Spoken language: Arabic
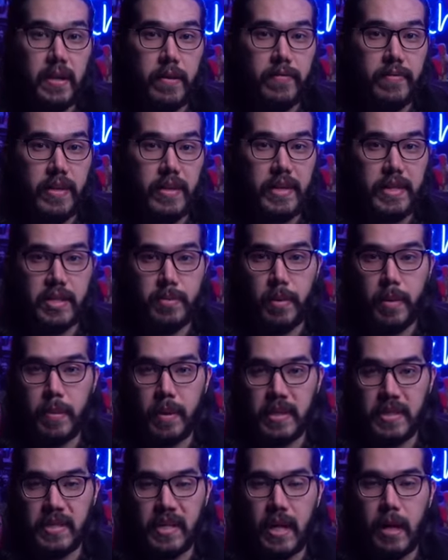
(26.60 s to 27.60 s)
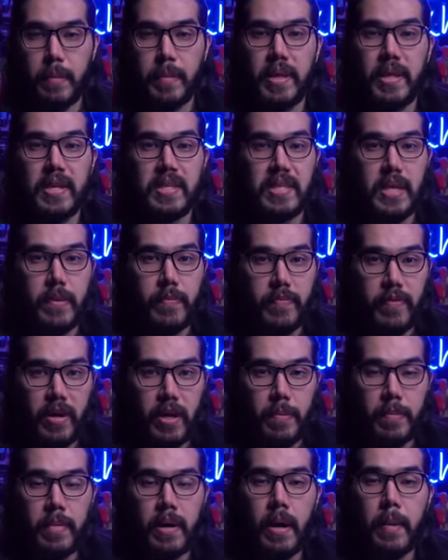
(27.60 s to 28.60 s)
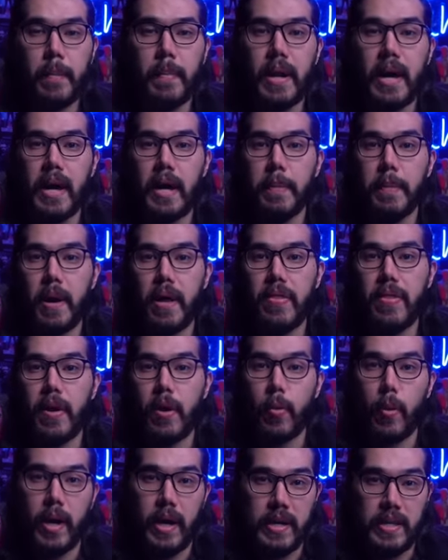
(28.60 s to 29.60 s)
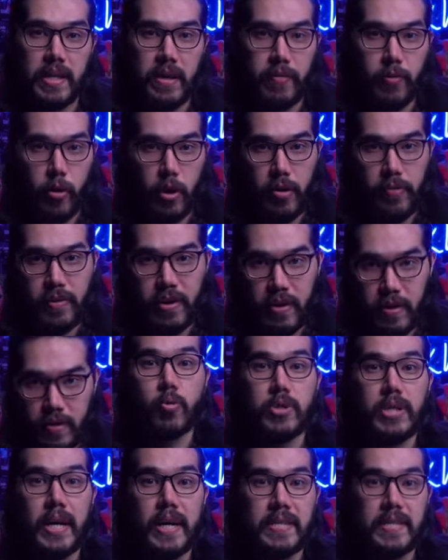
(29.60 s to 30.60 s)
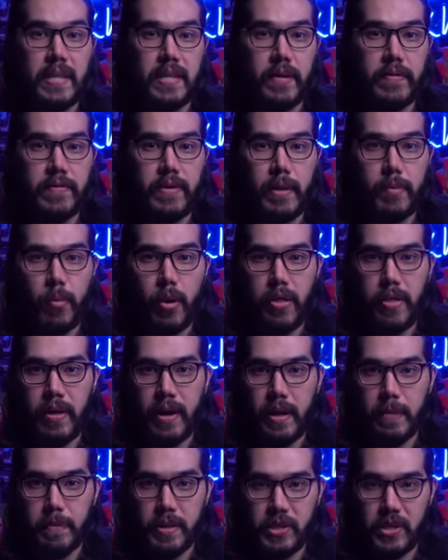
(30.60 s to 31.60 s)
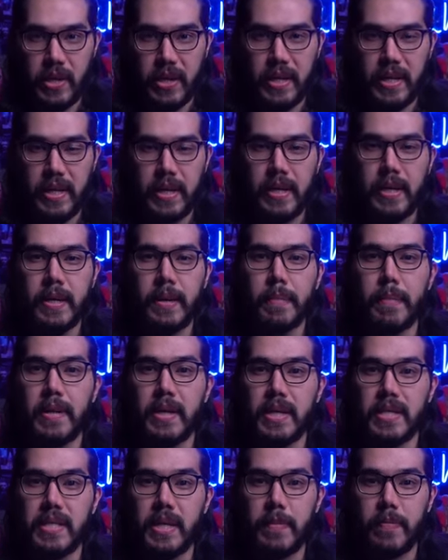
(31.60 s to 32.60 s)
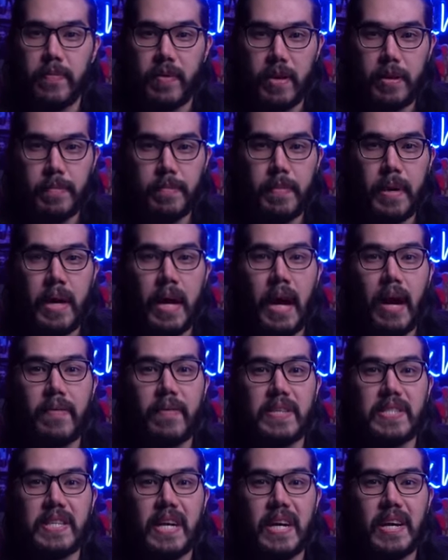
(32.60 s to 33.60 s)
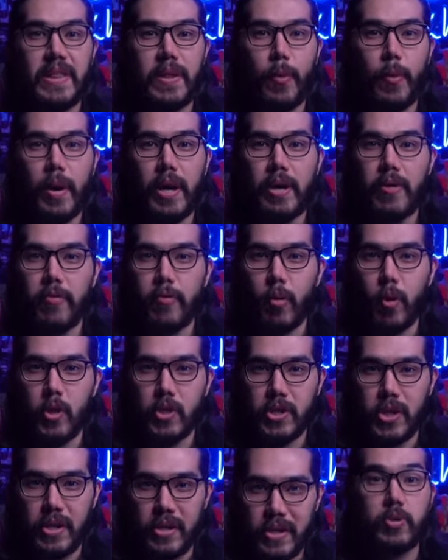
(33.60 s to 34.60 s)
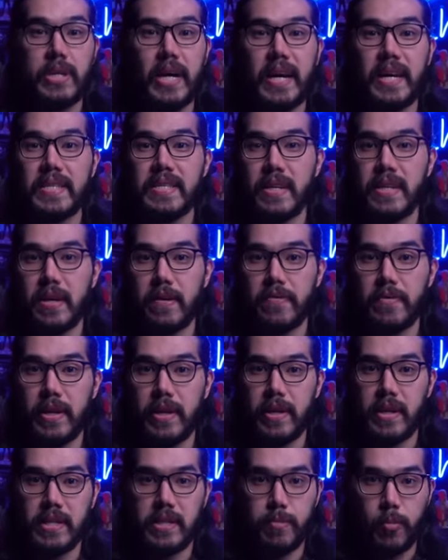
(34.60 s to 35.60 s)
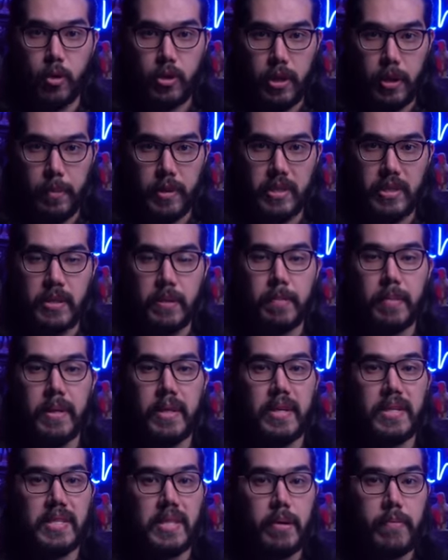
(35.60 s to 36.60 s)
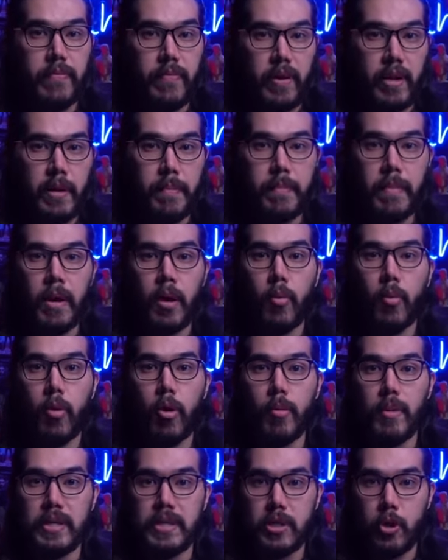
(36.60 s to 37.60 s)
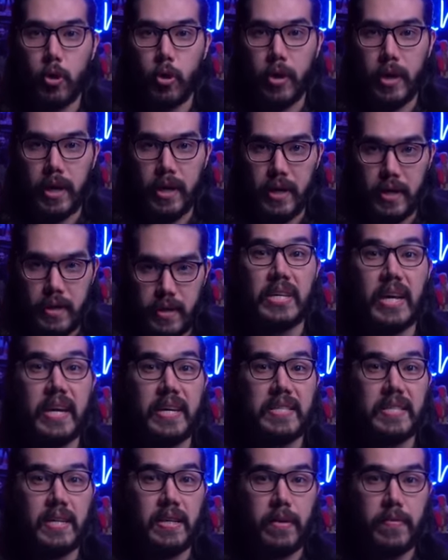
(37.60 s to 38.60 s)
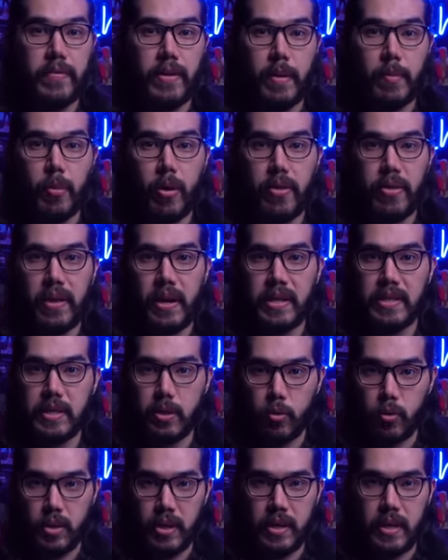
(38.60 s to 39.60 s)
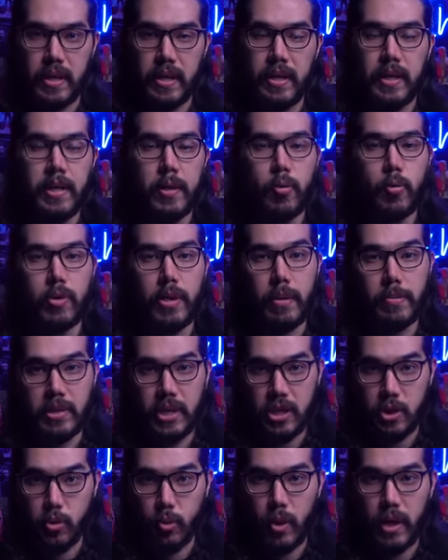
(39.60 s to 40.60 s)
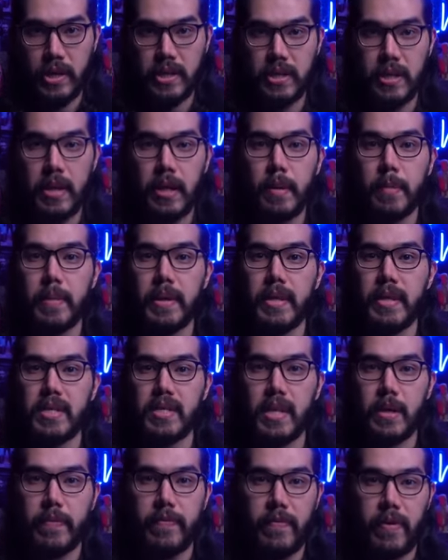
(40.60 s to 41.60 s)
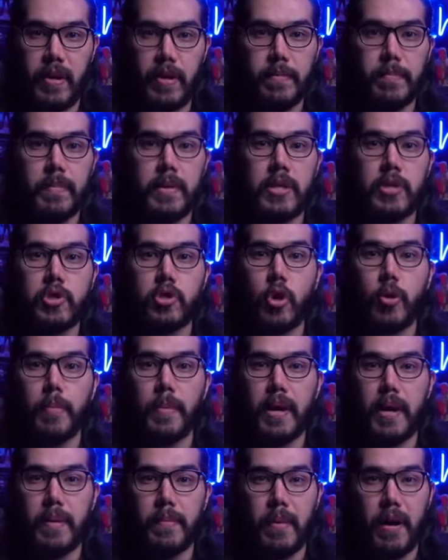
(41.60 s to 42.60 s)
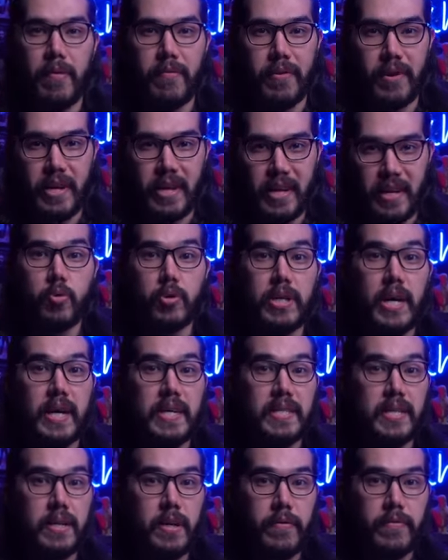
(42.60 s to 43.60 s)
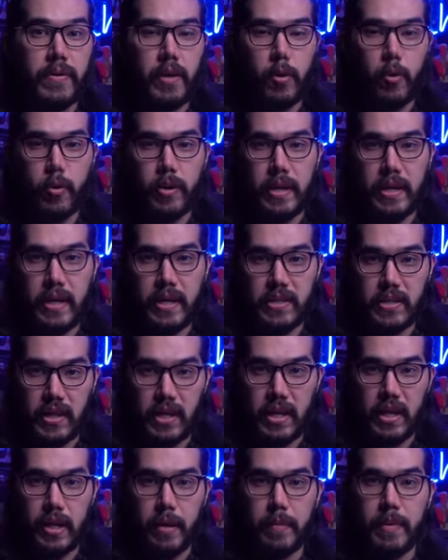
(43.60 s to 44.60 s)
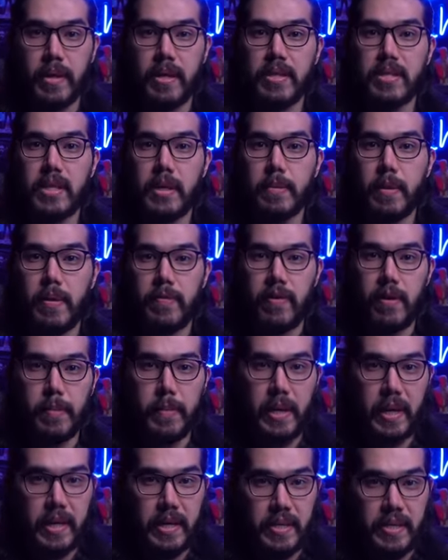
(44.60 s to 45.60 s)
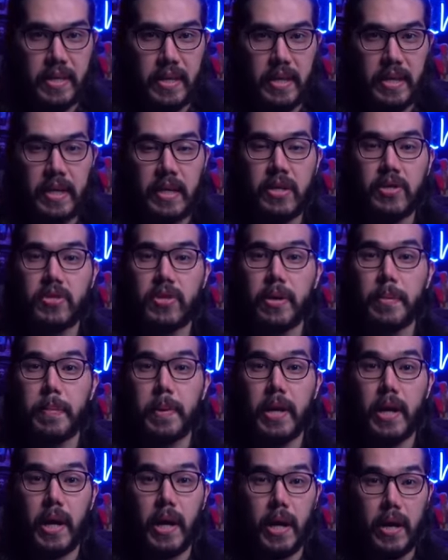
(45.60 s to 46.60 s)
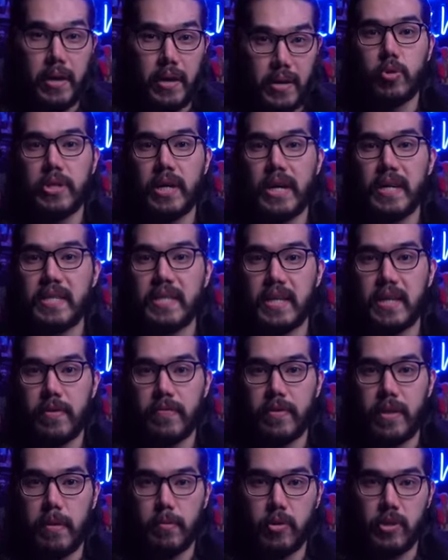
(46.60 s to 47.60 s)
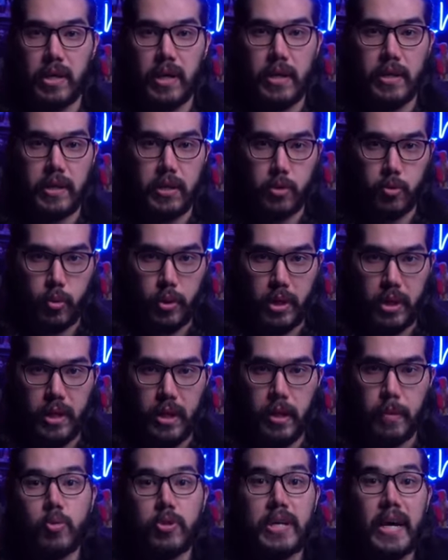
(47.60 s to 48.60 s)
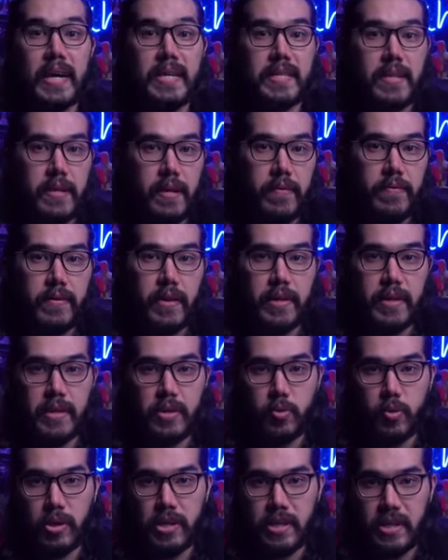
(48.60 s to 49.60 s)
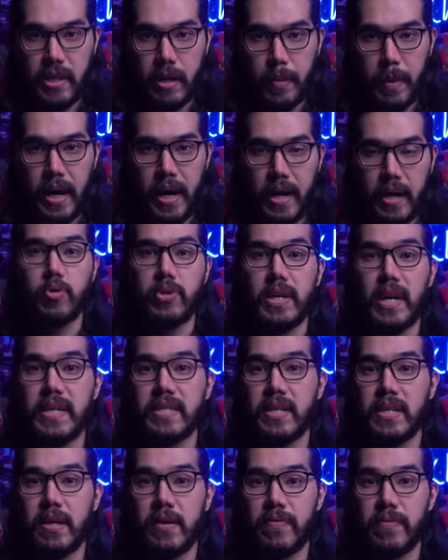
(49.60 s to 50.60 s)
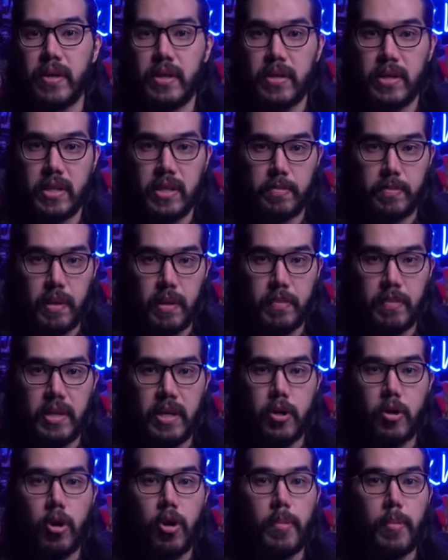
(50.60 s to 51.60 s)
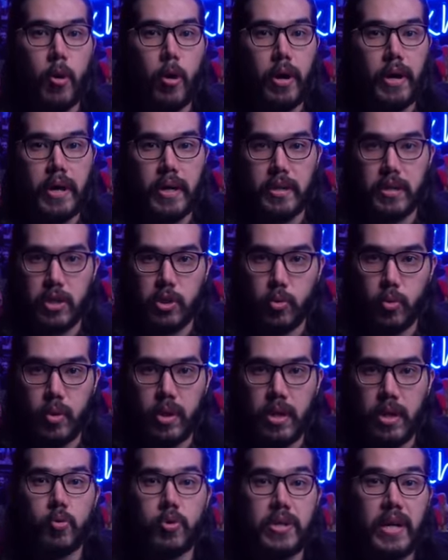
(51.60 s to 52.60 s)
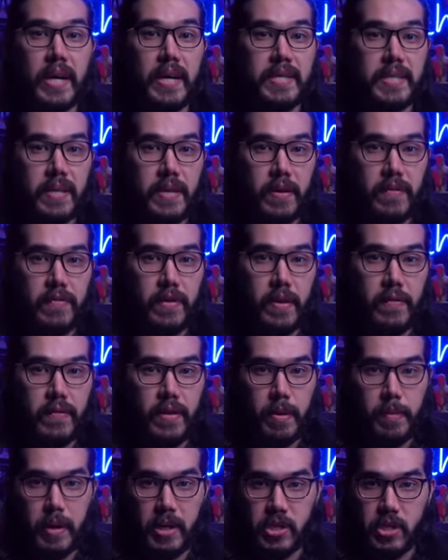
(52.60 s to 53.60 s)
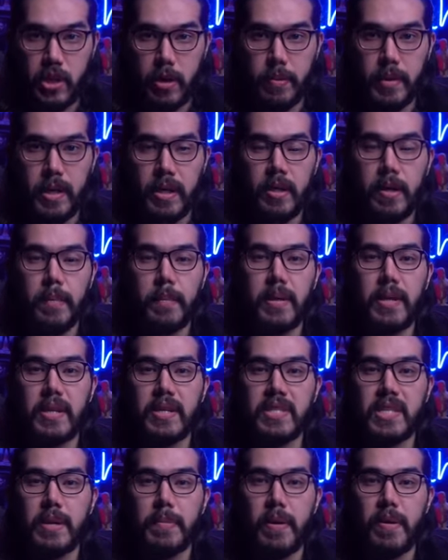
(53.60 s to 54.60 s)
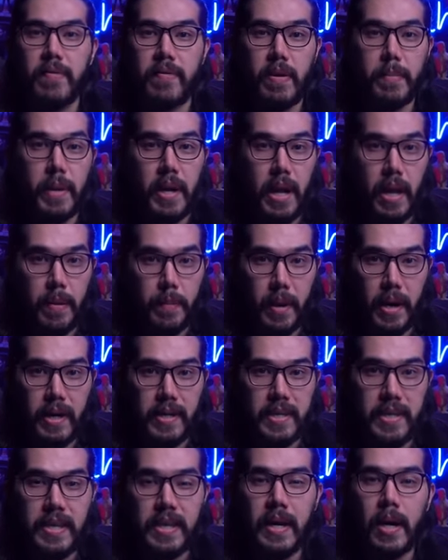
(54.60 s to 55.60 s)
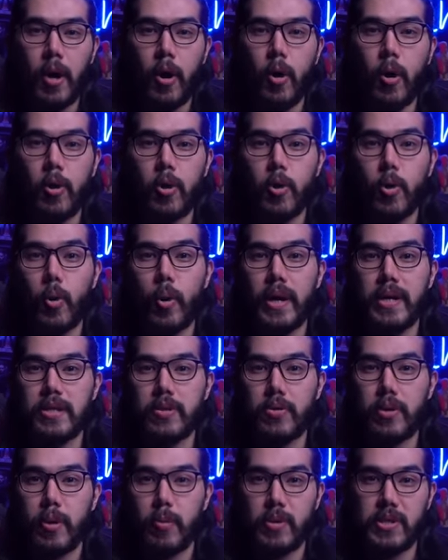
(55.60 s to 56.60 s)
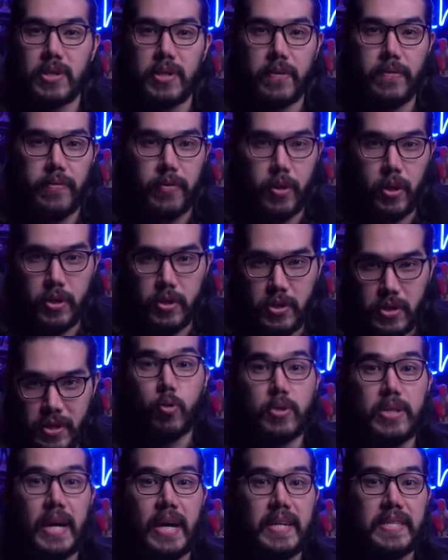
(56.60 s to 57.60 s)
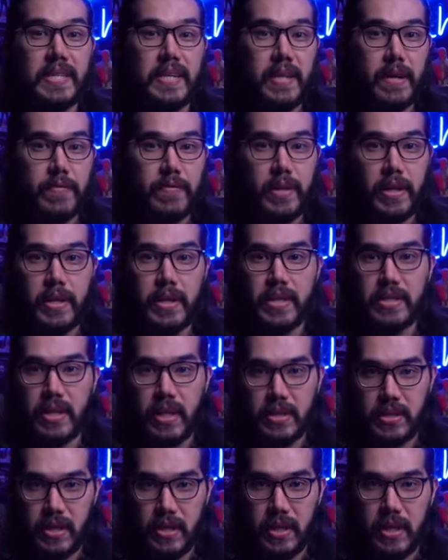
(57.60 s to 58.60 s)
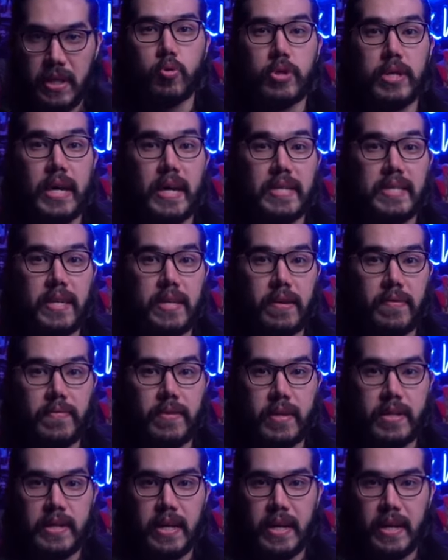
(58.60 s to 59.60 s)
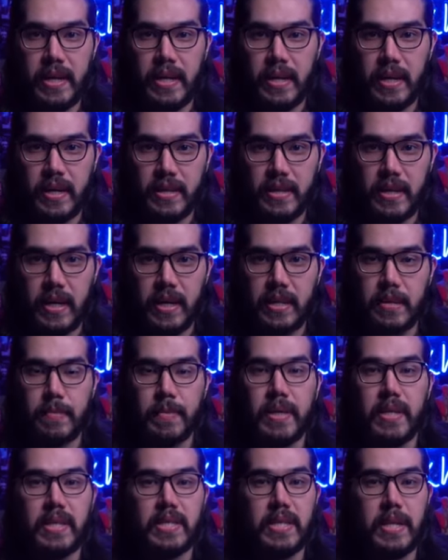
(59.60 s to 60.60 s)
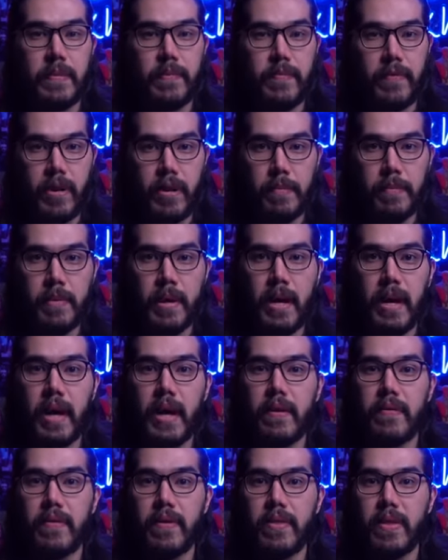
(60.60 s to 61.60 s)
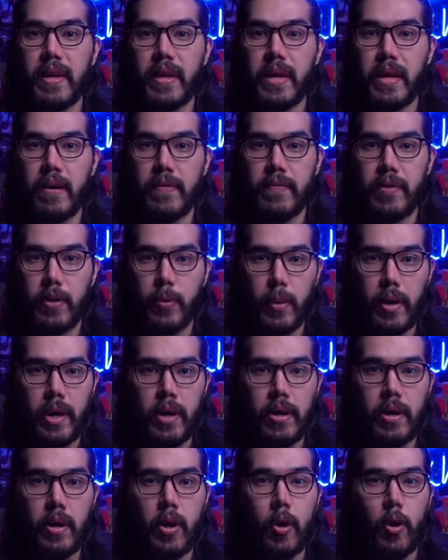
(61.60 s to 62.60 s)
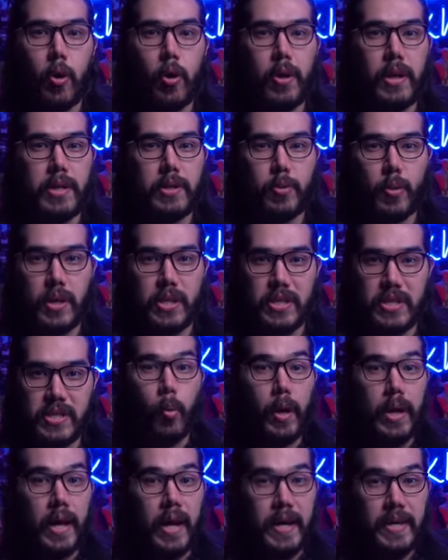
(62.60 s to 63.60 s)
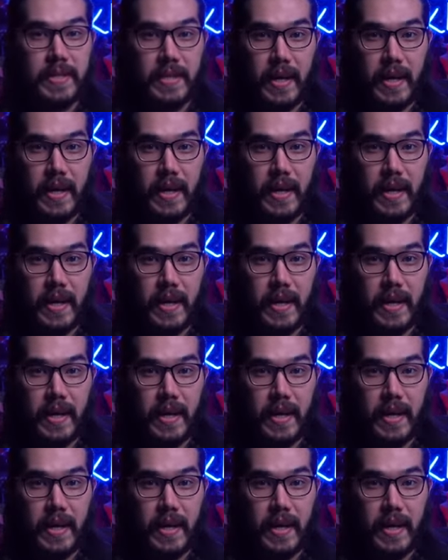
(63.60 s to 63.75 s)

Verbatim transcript: أفضل تصميم أزياء من نصيب فيلم Black Panther Wakanda Forever وجائزة أفضل مؤثرات بصرية من نصيب فيلم افاتار ذا واي اوف ووتر جائزة افضل نص مقتبس من نصيب فيلم وومن توكينج جائزة افضل مؤثرات صوتية ودمج اصوات من نصيب فيلم توب جان مافريك وجائزة أفضل أغنية أصلية من نصيب الفيلم الهندي تريبل آر وجائزة أفضل موسيقى تصويرية وجائزة أفضل تصوير سينمائي وجائزة أفضل تصميم ديكور مواقع التصوير وجائزة أفضل فيلم أجنبي من نصيب الفيلم الألماني All Quiet on the Western Front وجائزة أفضل نص أصلي وجائزة أفضل تحرير لقطات من نصيب فيلم Everything Everywhere All at Once والآن